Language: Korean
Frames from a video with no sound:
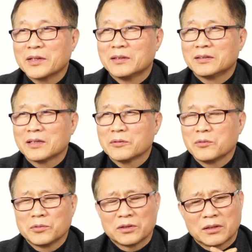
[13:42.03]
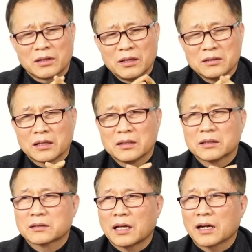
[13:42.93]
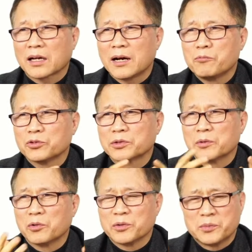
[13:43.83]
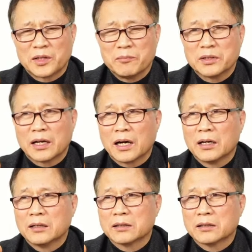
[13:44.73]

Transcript: 어떻게 보면 굉장히 타락한 모습을 보이게 됩니다.